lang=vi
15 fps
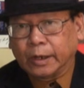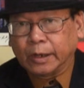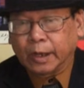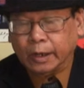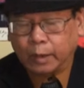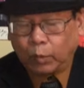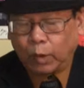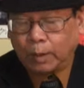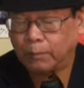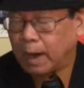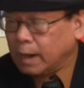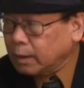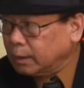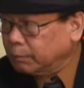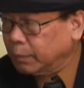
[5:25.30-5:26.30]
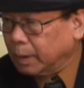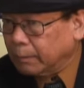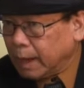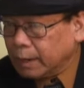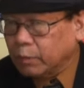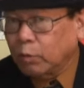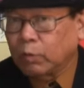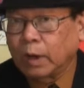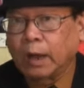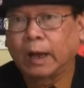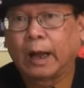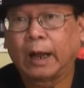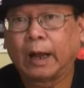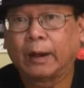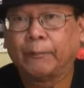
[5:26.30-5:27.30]
nhân dân miền Bắc, miền Bắc cũng
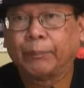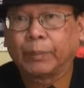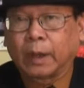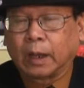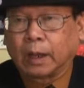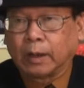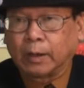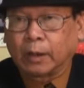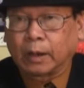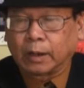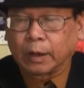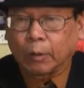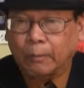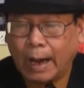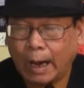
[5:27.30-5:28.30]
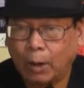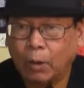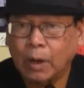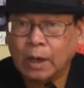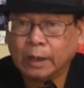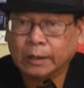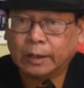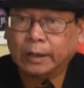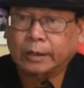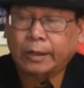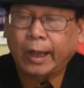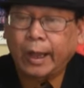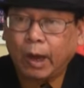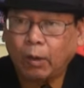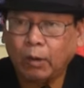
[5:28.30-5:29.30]
là, là uh, đồng bào. Thì
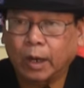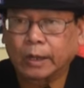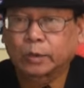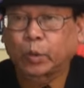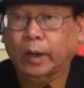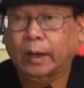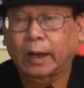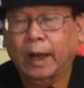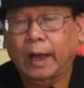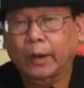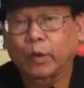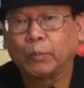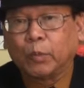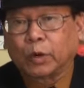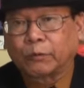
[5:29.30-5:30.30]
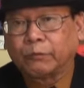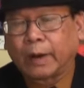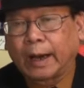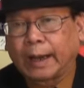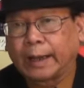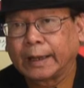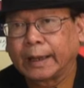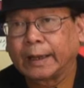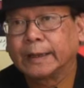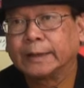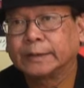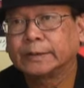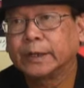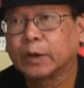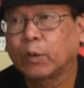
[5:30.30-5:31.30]
theo lời thuật lại của một vài
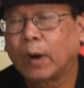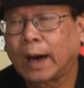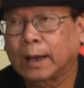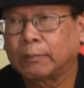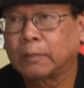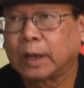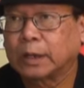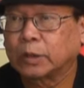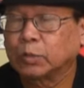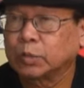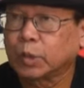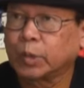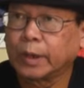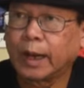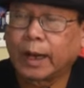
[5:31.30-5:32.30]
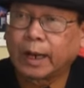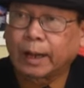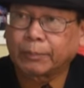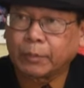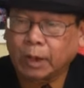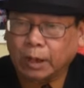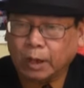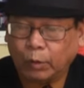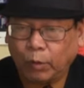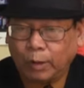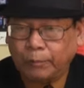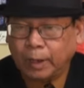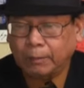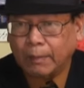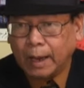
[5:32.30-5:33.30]
uh, sĩ quan mà chúng tôi đã gặp được ở
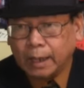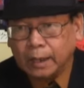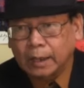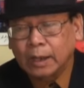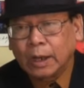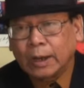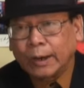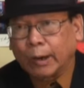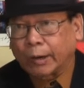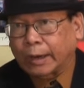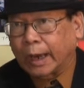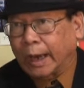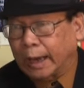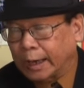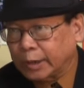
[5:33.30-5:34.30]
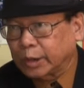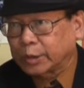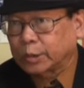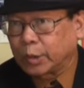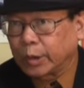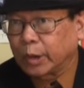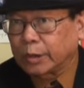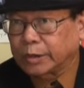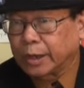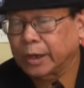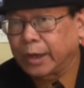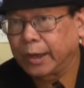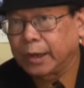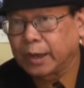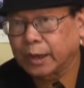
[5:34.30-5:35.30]
ngoài miền Bắc á, họ kể lại cho tôi, họ
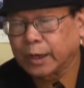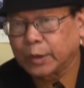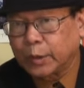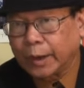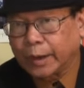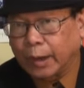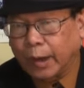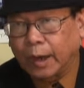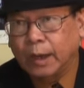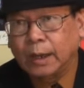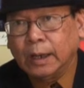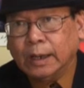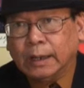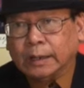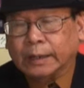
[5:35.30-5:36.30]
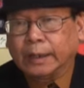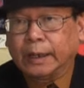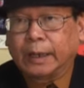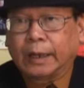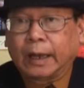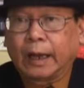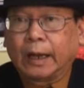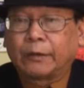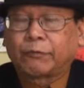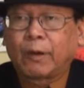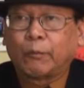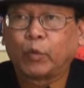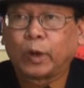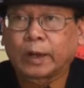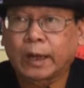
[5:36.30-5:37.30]
chứng kiến ở cái chuyện đó. Thì anh
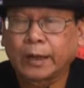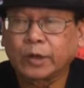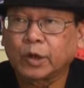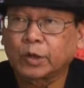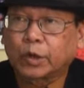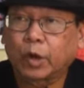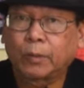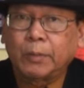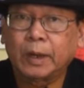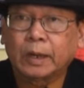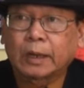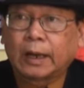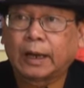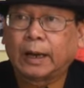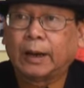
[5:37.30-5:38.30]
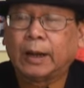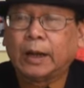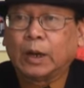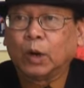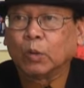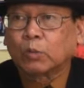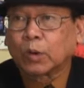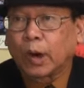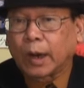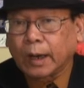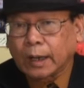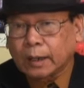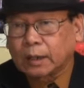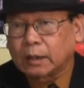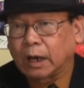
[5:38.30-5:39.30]
Phạm Nguyên Khánh cho biết là lúc đó
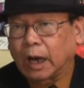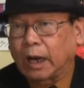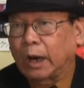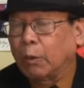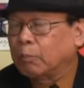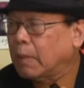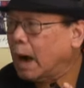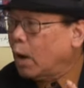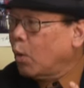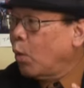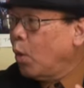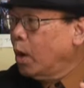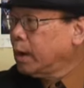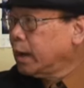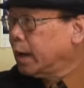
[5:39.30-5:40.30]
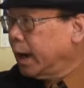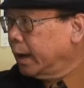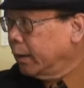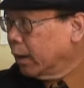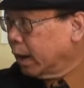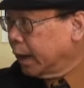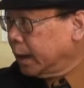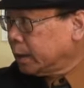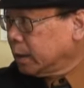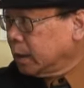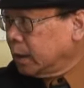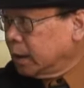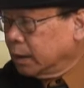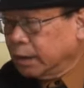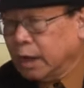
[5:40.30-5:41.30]
đó là đồng bào úa ra đầy đường hết, ừ.
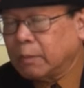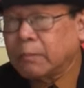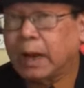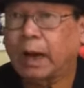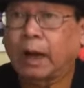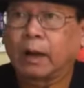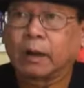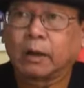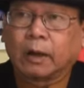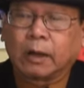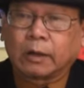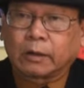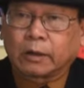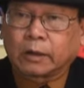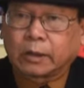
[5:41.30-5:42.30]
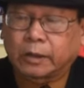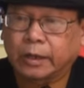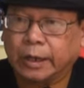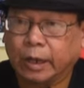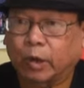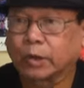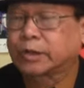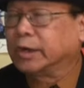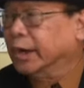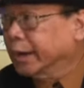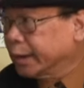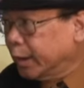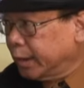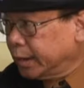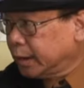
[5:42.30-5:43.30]
nhưng mà uh, chỉ có
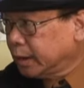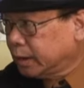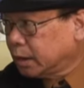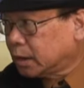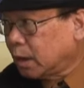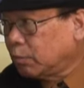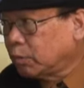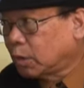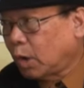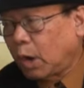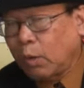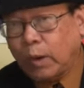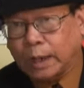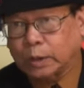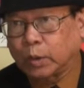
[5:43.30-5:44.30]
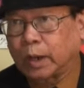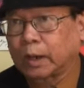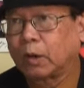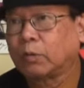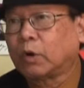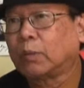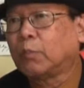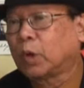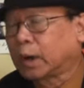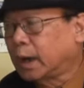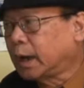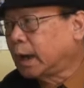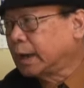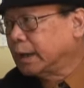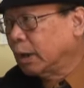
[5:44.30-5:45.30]
chửi thôi chứ không có hoàn toàn không có một
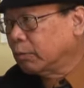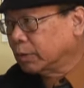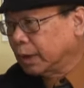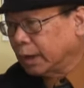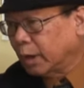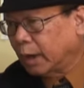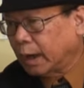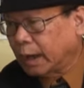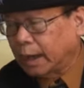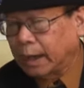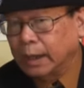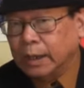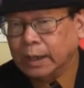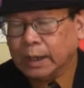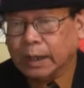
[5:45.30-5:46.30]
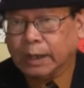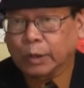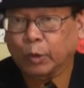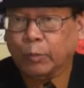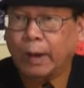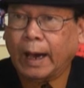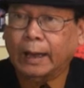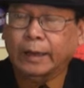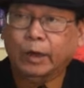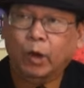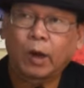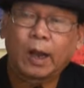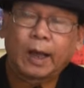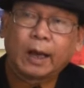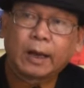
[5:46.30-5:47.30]
cái hành động gì gọi là nhục mạ. Thì
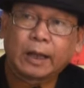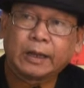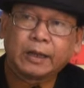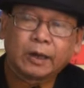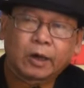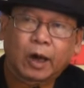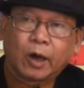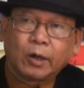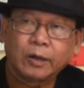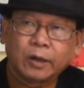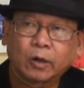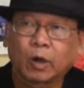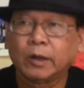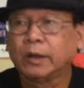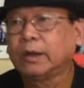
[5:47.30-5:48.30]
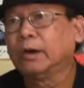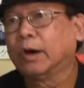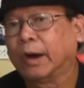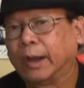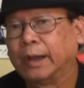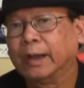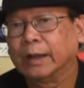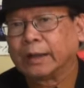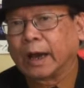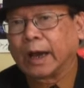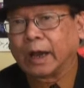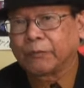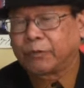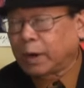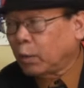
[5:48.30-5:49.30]
có lẽ là những có những có những người chẳng
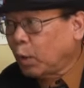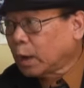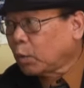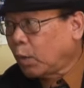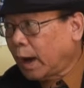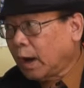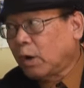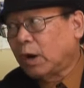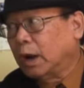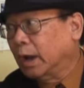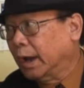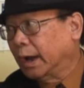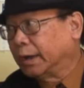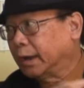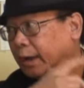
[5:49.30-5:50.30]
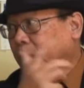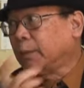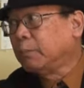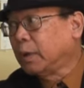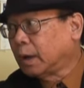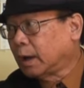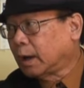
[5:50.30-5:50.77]
hạn phẫn uất quá, họ liệng những cái